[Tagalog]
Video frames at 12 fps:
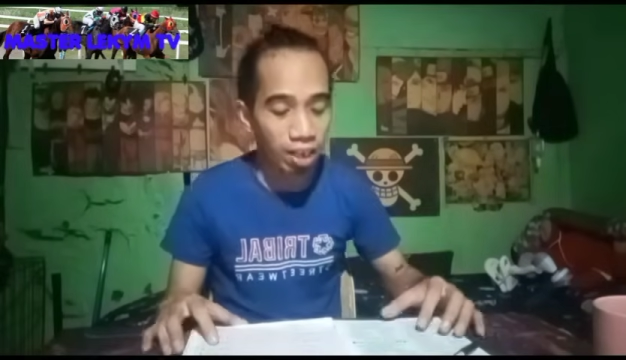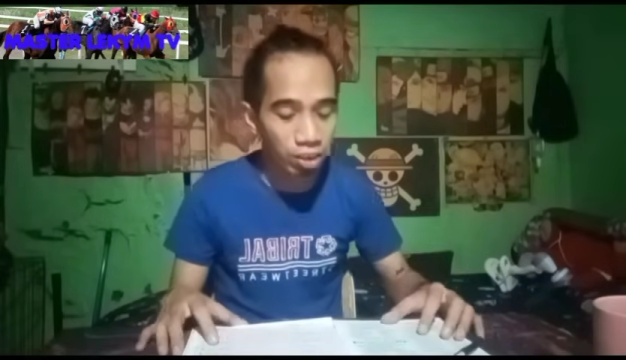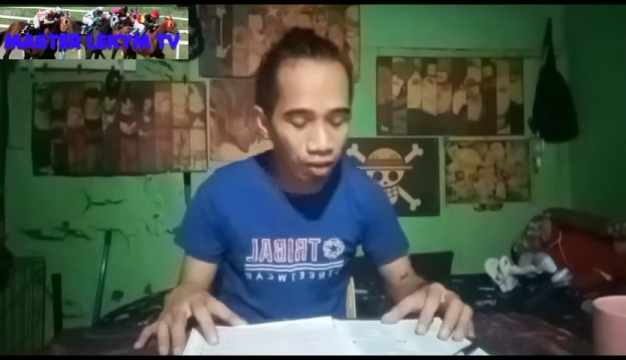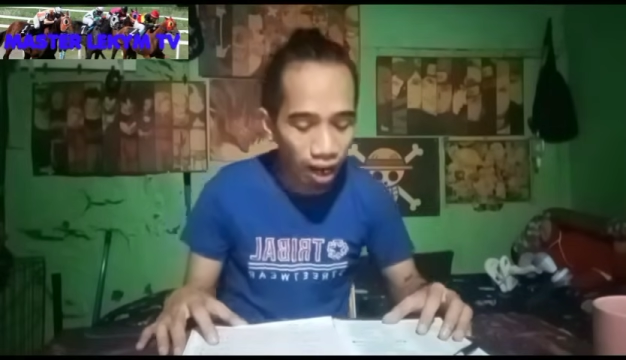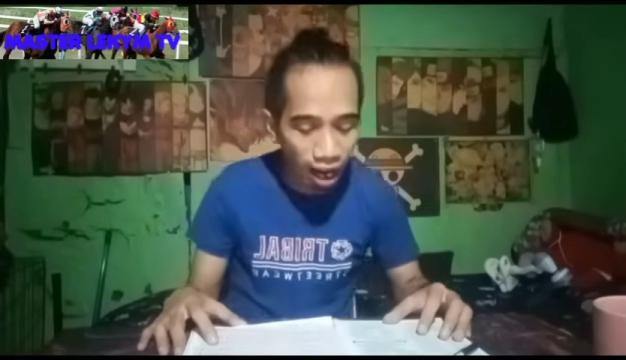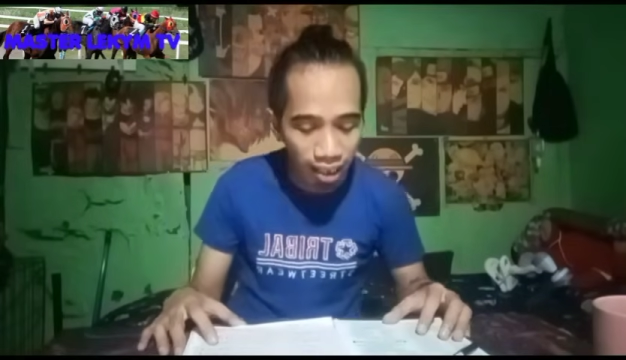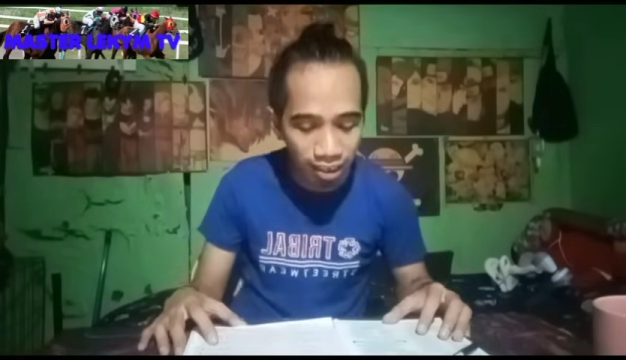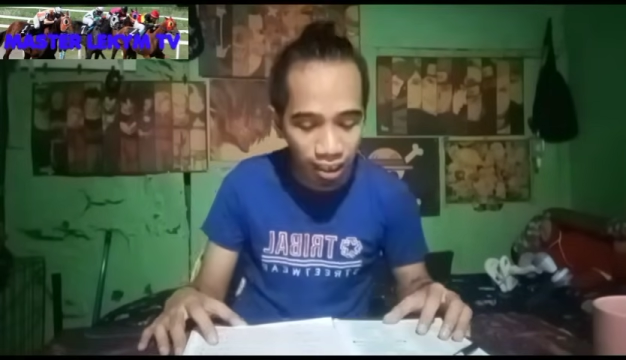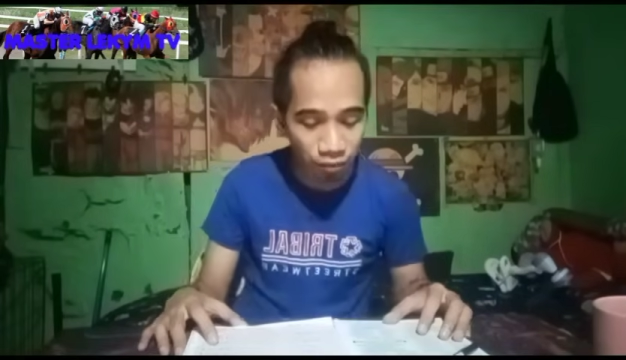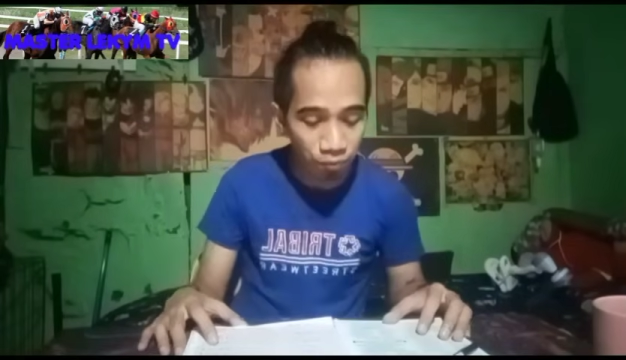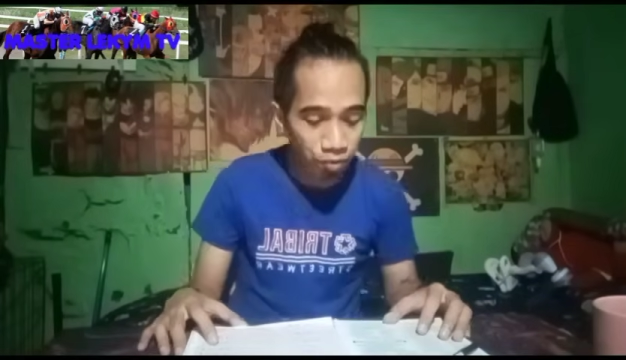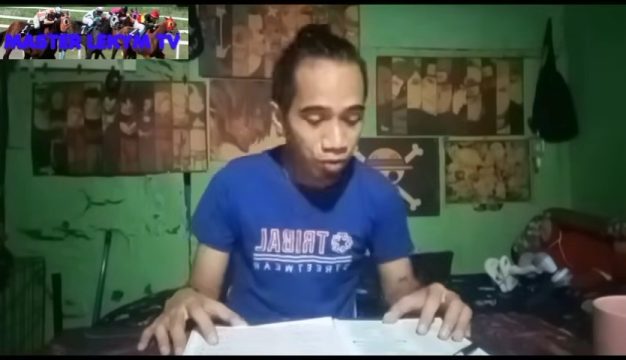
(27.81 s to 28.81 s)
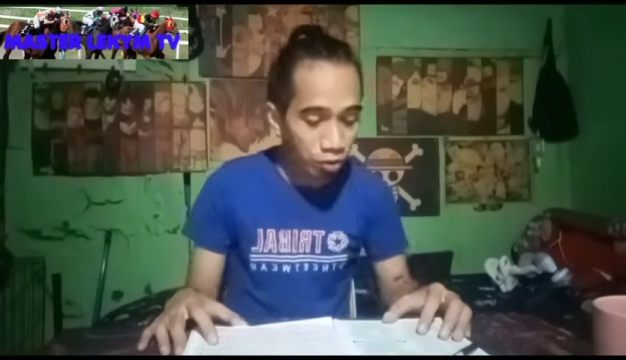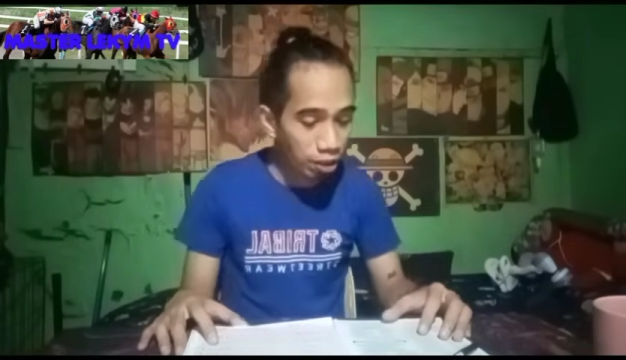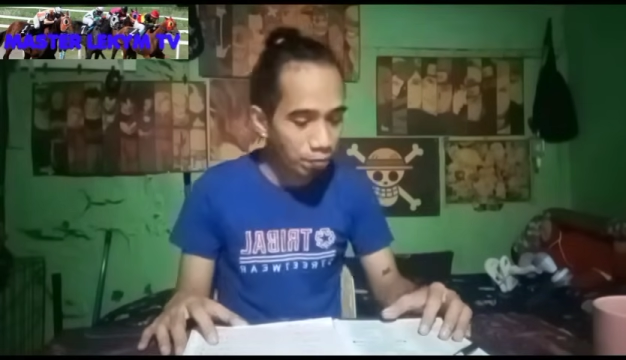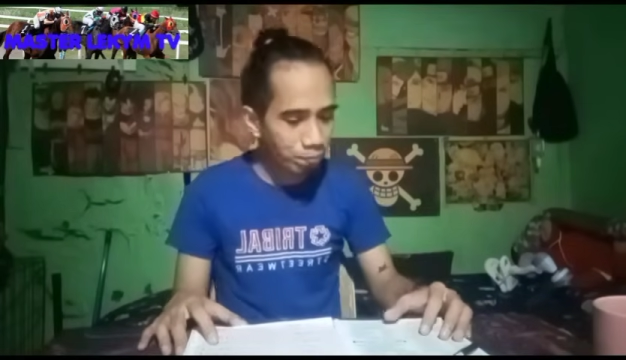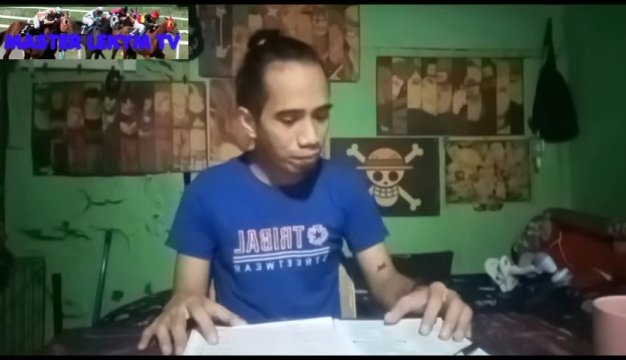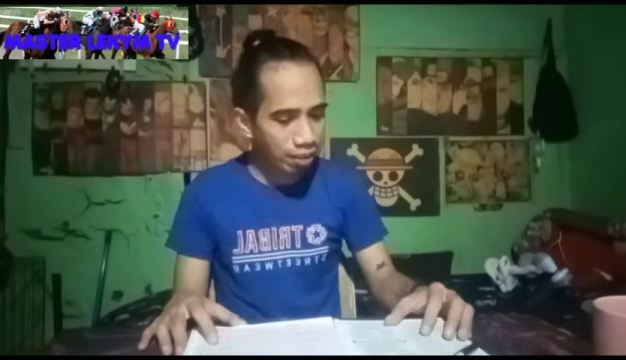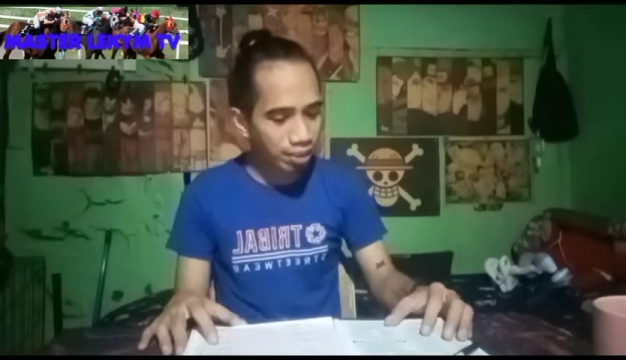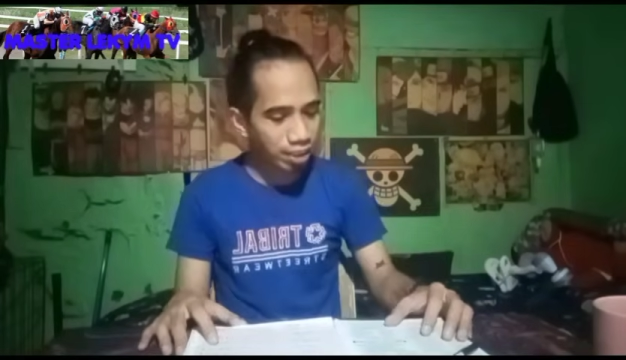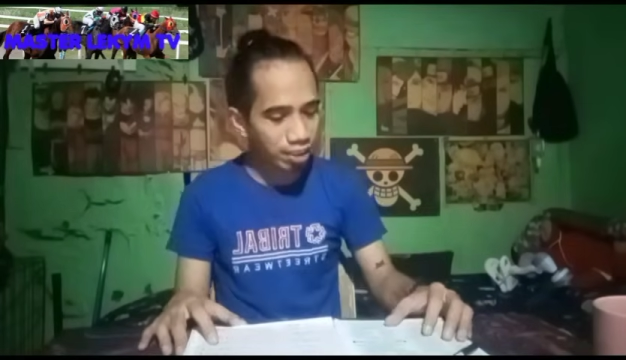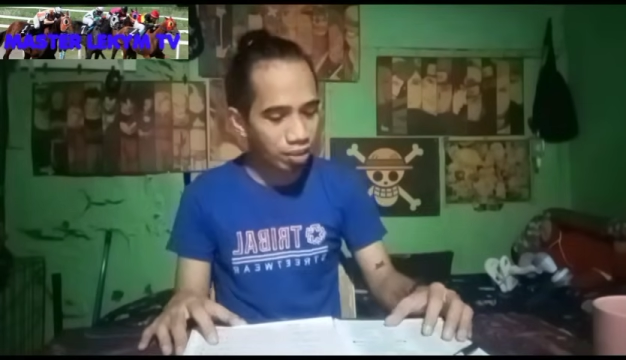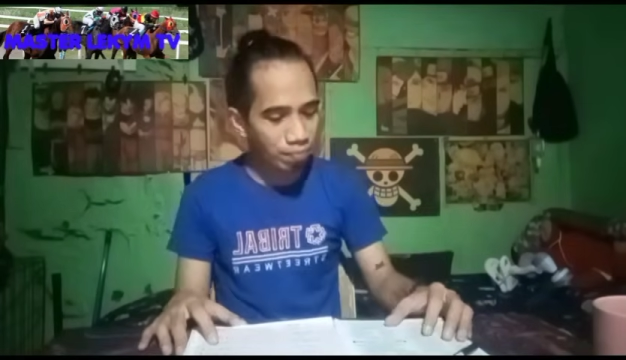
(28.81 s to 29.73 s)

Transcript: yung ating third pick 6